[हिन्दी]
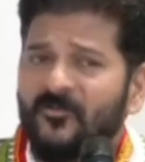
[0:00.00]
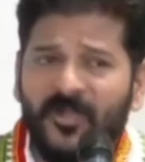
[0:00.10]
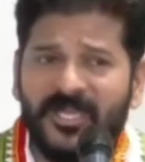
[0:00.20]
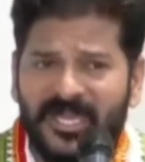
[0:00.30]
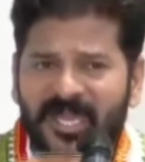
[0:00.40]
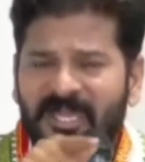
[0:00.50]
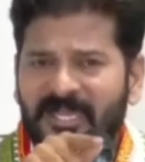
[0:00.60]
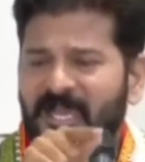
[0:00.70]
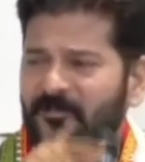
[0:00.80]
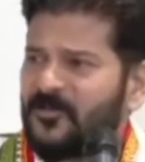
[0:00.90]
वह कहाँ
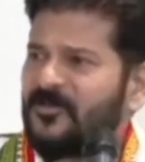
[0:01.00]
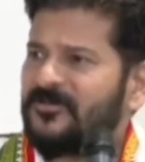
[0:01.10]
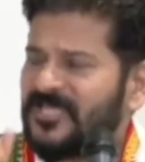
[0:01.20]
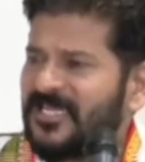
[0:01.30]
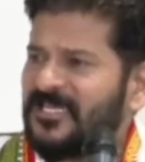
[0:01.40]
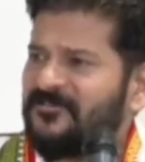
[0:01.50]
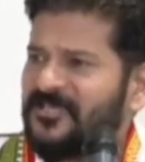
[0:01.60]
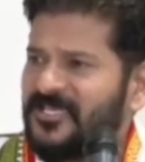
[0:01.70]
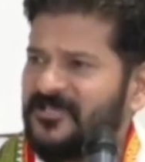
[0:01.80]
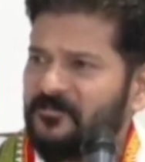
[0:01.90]
आपको तकलीफ
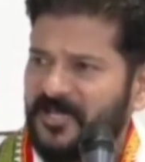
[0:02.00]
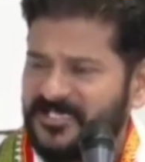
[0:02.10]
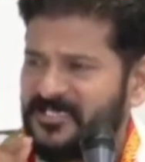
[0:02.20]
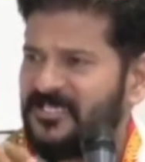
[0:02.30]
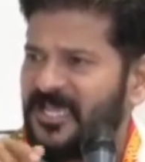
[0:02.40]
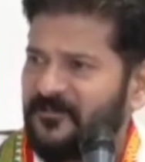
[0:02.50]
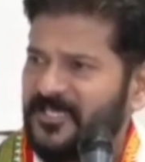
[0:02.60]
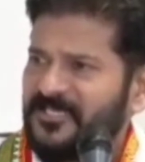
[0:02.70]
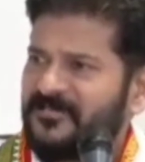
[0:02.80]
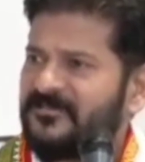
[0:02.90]
दिए मस्जिद या
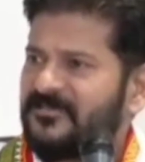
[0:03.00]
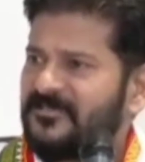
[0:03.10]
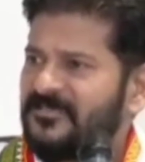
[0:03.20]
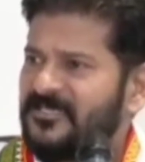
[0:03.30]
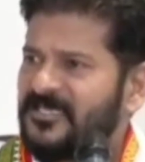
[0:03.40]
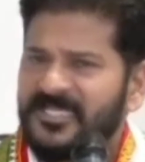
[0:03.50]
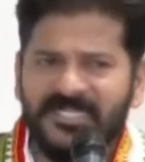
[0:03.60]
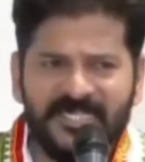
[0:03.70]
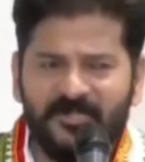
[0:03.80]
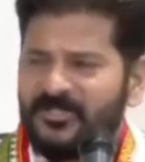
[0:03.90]
मंदिर
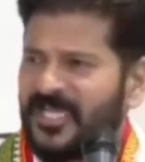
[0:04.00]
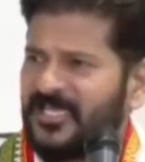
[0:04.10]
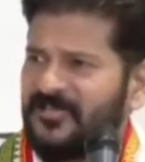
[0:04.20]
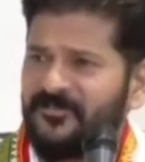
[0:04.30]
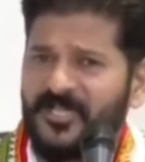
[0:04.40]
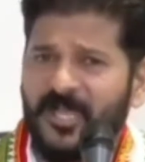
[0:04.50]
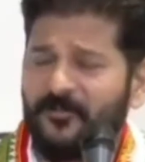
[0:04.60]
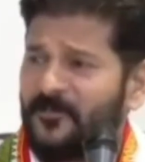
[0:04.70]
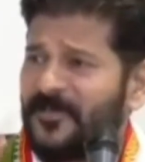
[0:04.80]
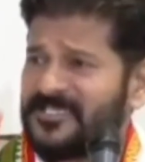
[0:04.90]
किसी को तकलीफ नहीं है
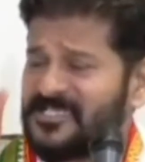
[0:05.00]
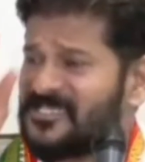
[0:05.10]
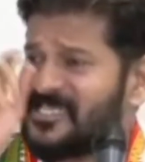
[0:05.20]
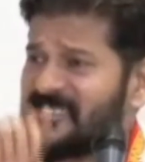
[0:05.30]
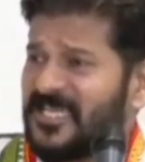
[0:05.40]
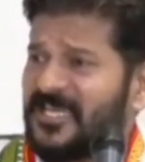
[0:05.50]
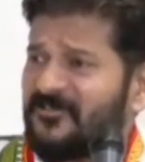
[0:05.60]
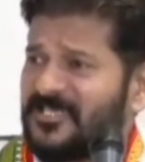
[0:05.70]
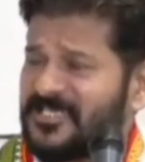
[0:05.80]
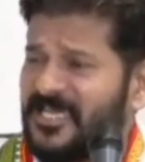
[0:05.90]
आपको 25 तीस एकड़
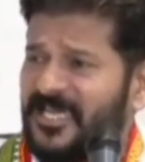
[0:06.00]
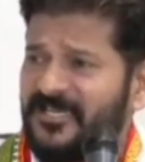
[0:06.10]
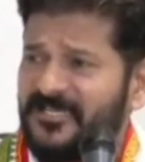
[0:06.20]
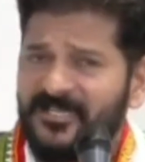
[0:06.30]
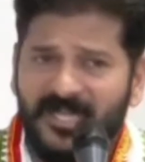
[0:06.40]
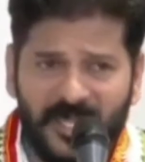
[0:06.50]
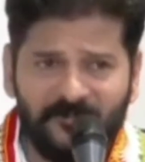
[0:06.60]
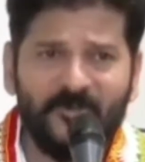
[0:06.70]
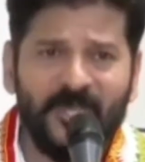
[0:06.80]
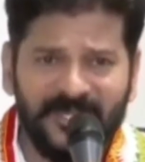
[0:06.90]
वहाँ जगह है
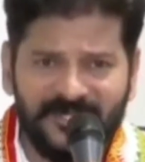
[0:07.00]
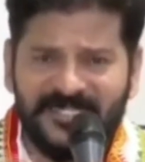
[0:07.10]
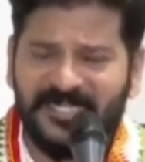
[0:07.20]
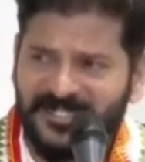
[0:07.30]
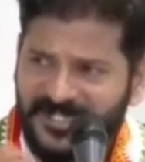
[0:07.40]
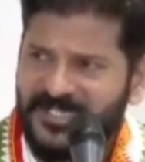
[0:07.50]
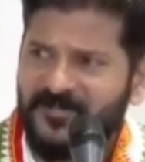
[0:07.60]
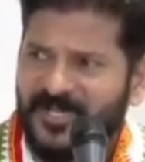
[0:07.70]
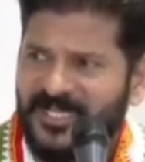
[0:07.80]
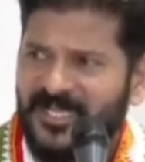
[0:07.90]
आपको अगर
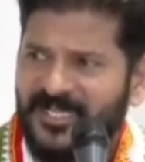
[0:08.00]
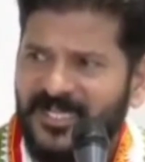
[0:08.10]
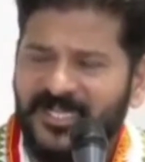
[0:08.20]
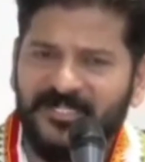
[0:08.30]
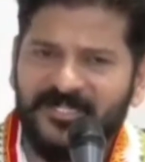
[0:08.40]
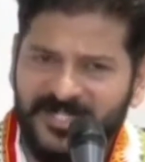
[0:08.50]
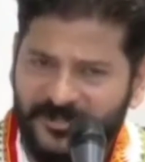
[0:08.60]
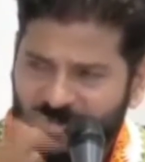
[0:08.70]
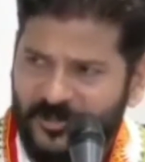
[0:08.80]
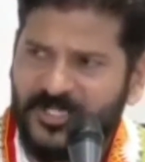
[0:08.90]
सेक्रेटेरिएट बनाना है
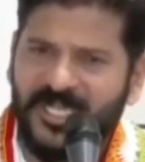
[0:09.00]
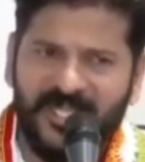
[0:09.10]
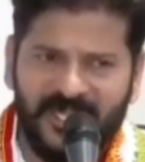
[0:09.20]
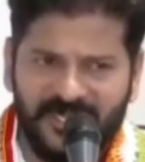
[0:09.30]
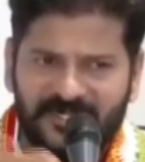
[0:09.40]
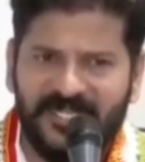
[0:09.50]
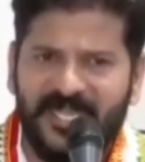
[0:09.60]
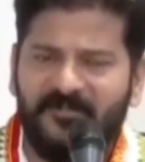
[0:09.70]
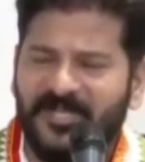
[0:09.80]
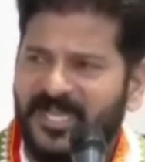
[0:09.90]
ये तोड़ना है अगर
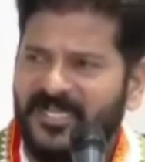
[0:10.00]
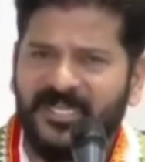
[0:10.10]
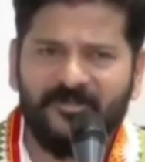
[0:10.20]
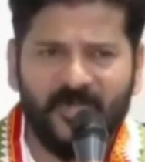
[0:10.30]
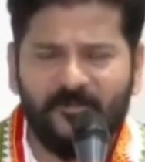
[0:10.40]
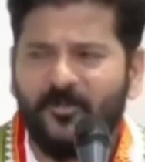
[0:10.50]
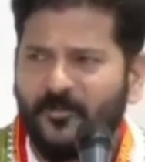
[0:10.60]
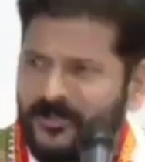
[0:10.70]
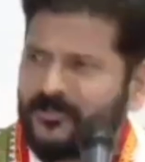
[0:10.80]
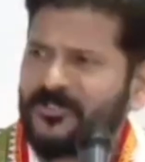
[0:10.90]
नया बनाना है तो आपको
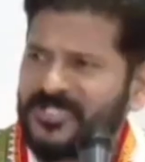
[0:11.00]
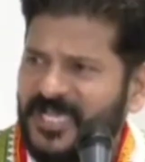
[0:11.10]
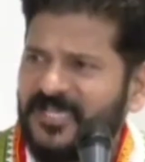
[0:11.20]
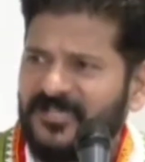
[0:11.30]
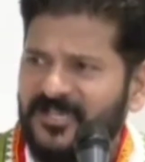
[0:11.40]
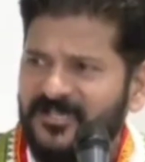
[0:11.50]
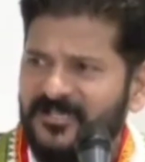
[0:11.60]
बहुत कुछ जगह था